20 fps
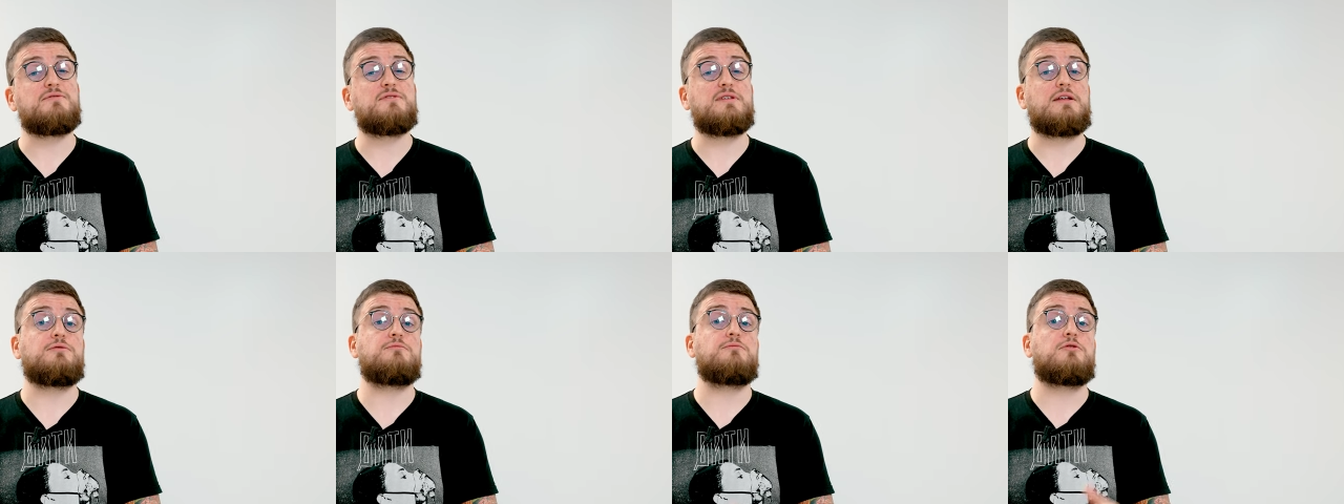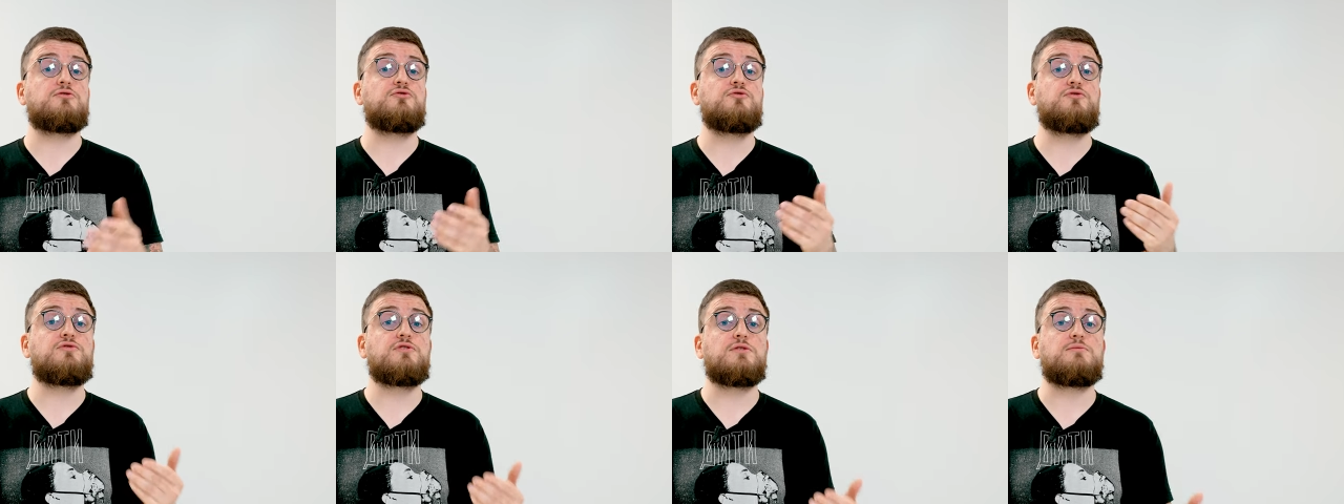Ça demande
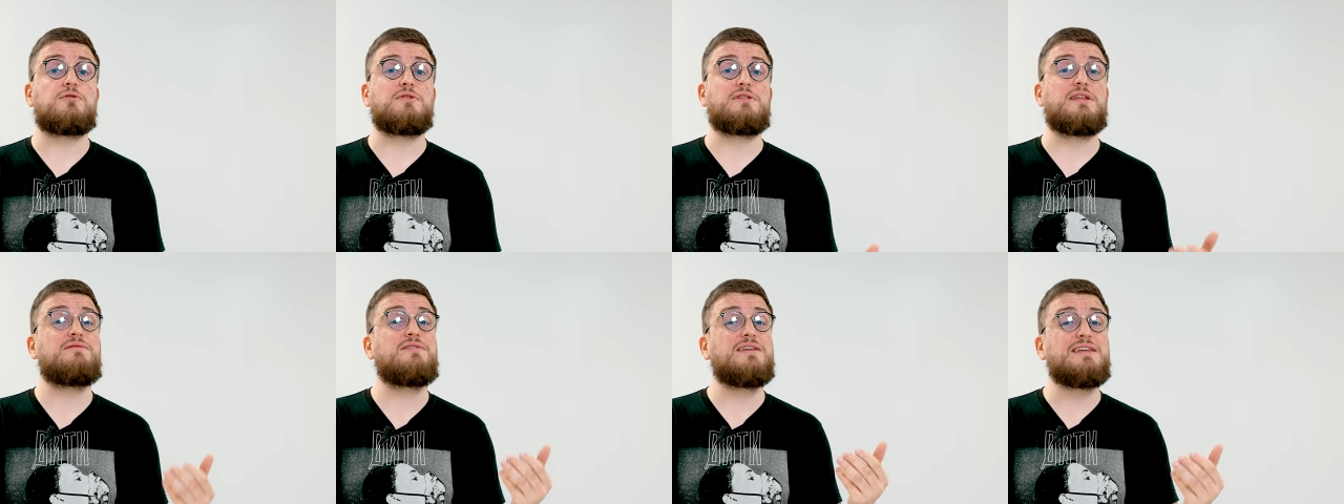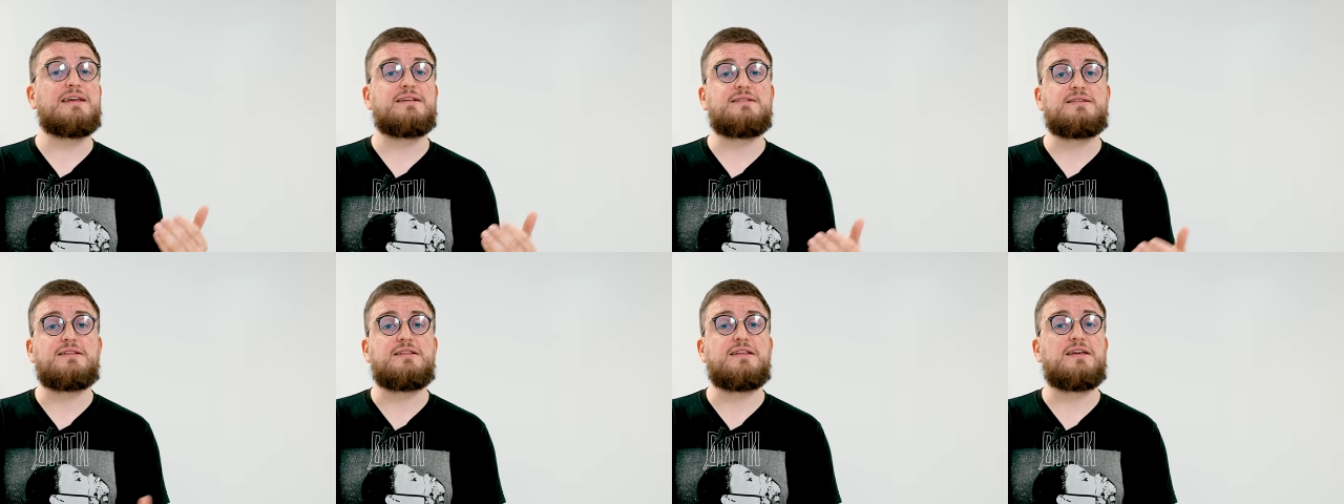justement une
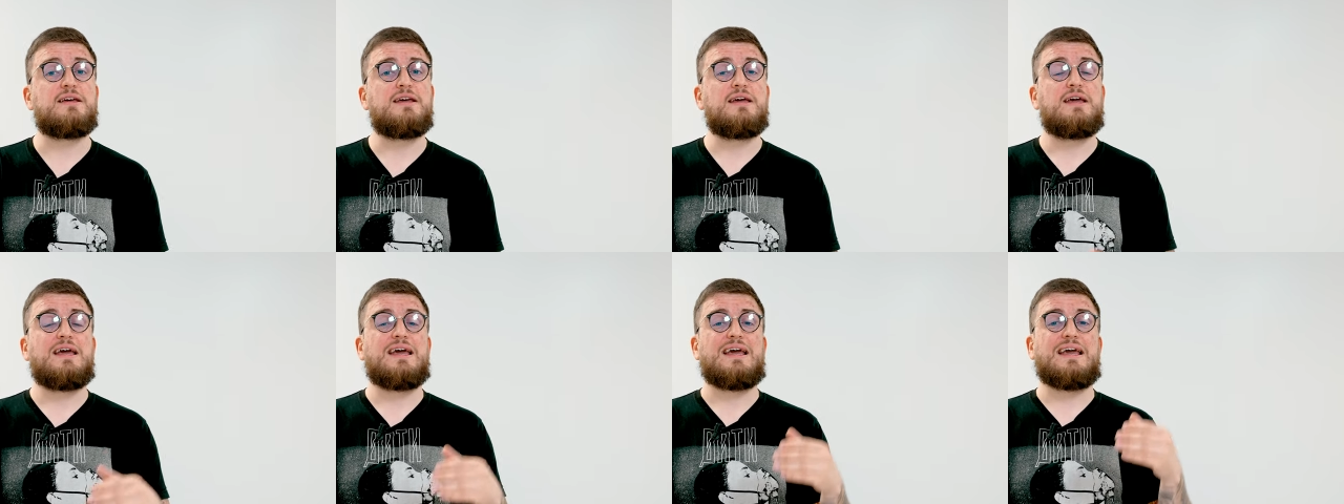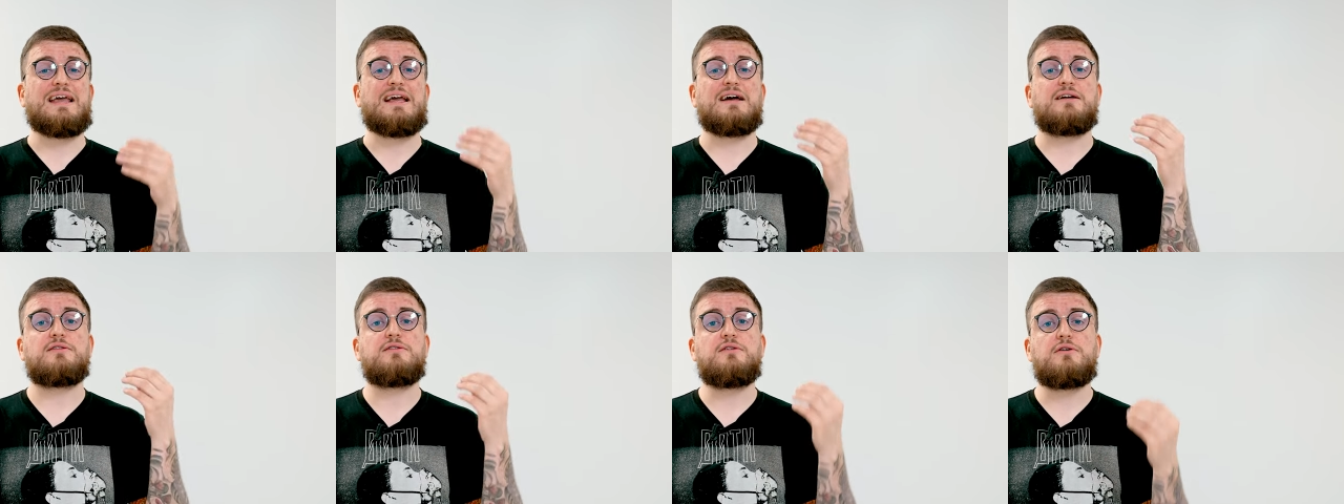efficacité et
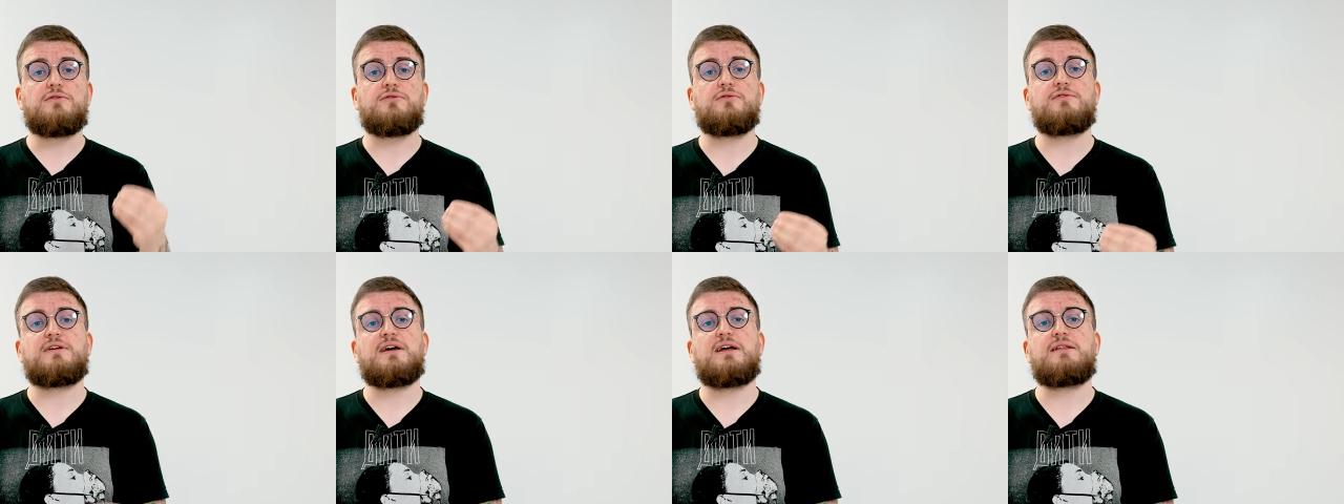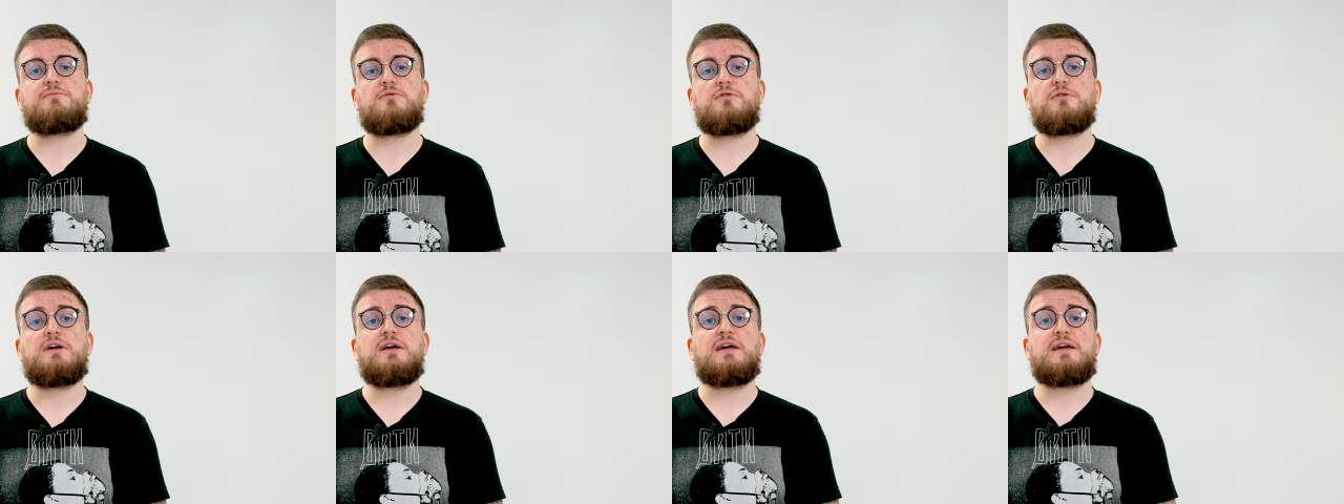un temps de
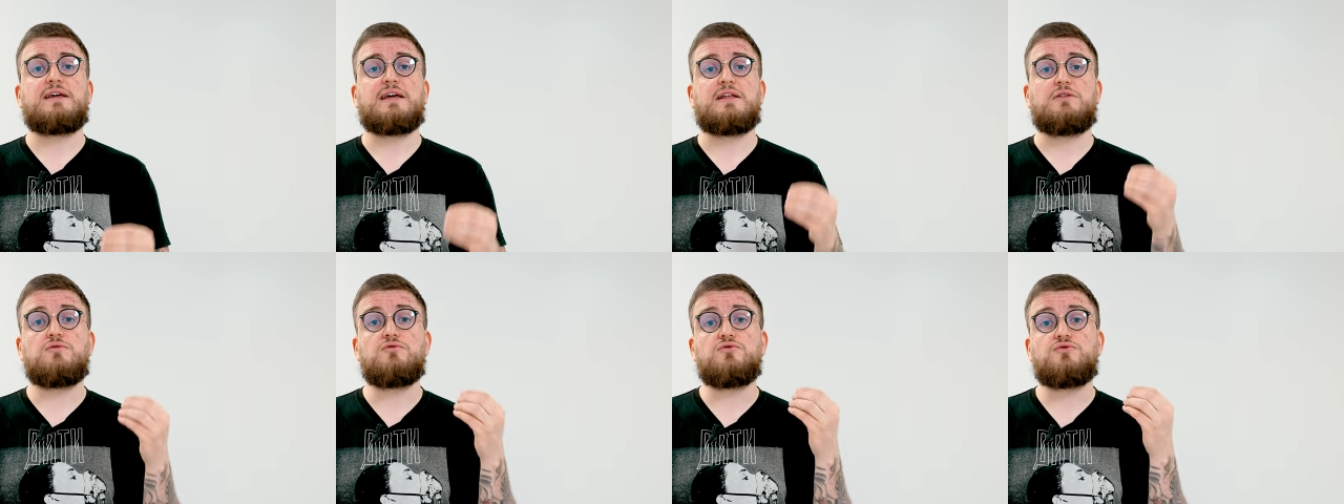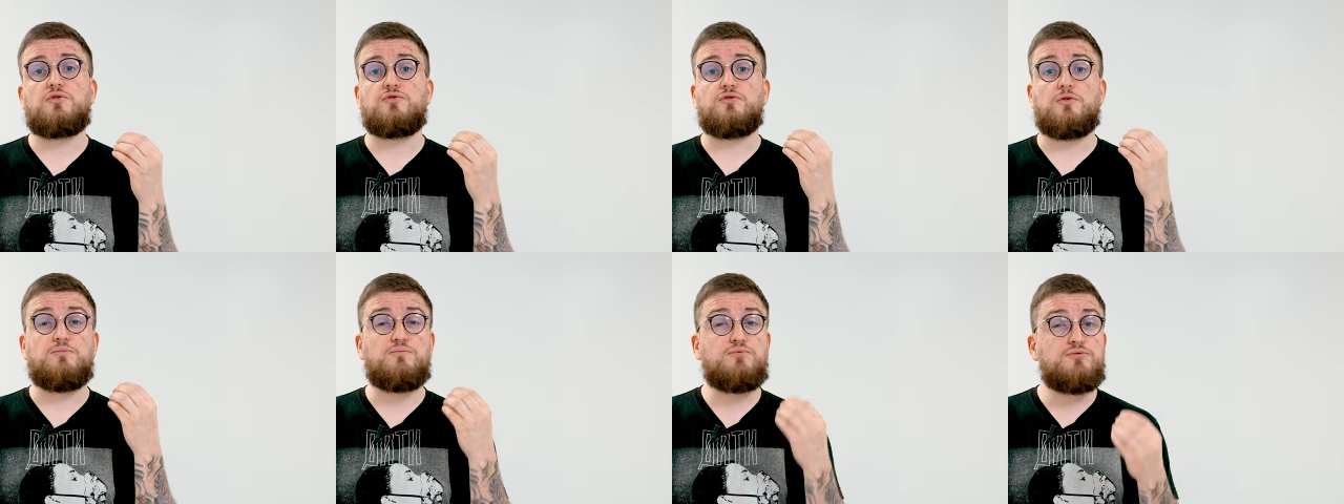traitement qui est toujours
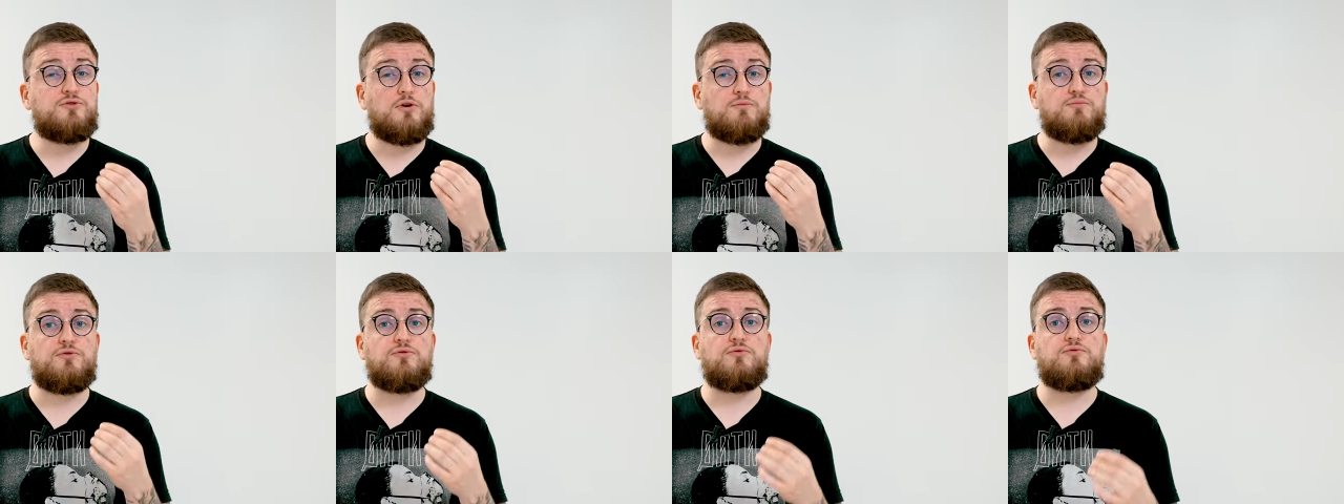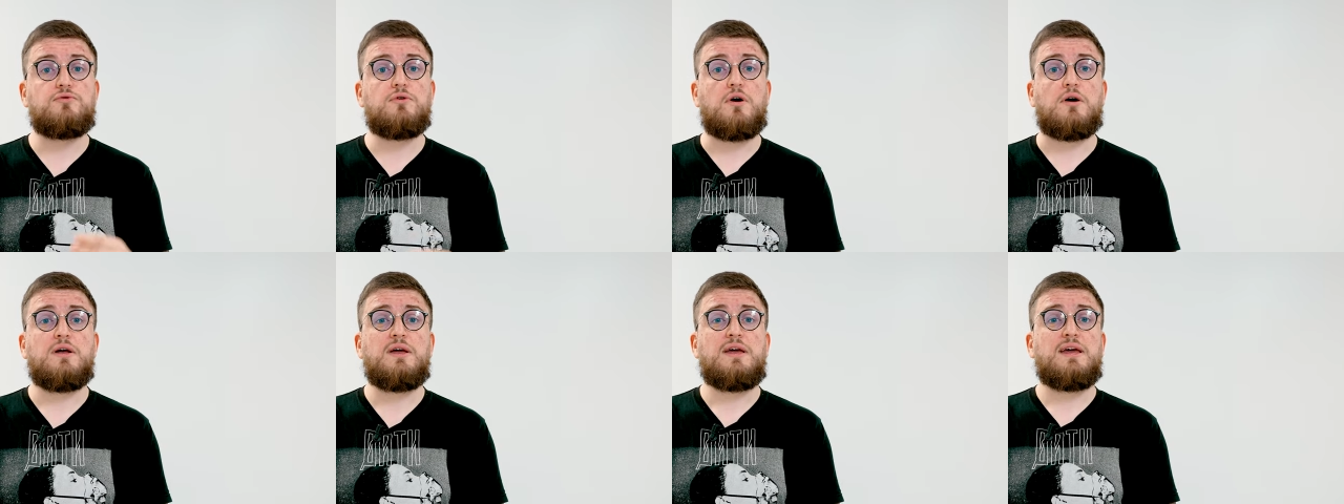de plus en plus
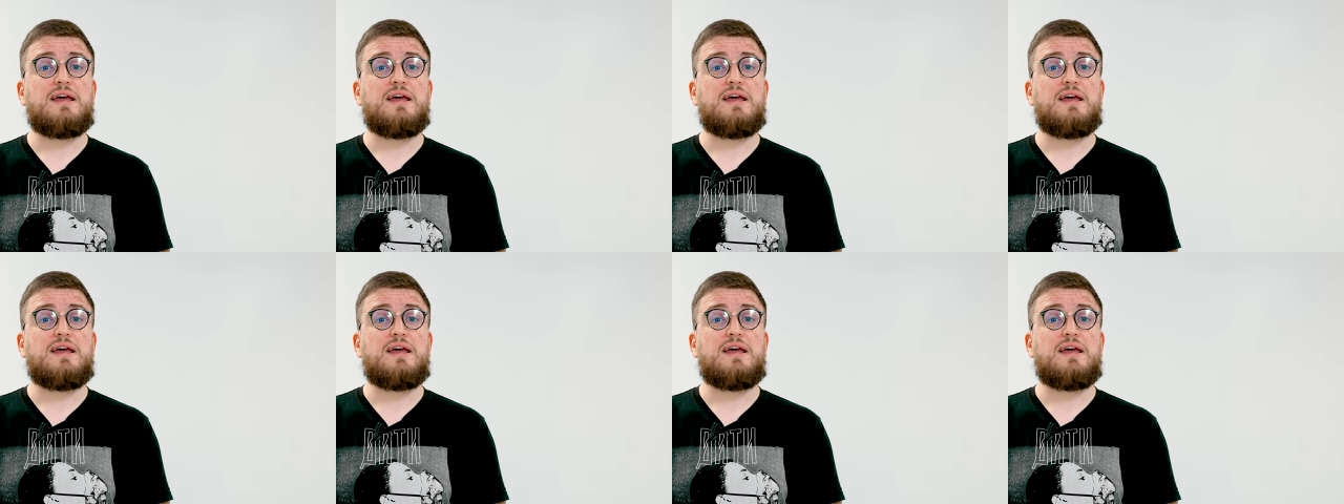court.